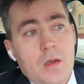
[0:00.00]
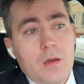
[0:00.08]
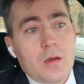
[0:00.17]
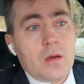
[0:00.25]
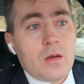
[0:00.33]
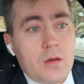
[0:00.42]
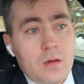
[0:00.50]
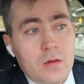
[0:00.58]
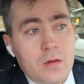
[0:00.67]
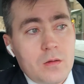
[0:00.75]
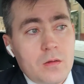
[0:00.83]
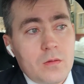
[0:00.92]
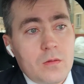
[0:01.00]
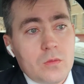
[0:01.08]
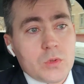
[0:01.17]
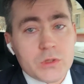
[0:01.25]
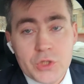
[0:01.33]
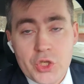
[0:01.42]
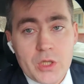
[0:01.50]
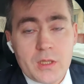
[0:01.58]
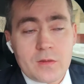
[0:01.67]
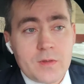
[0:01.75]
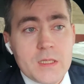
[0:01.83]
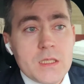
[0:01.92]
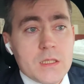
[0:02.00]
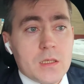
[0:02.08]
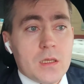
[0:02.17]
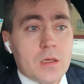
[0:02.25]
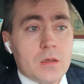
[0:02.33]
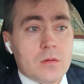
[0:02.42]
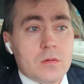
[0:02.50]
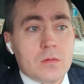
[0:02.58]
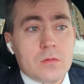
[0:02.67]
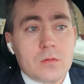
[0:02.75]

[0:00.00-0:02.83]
э, услышат от водителя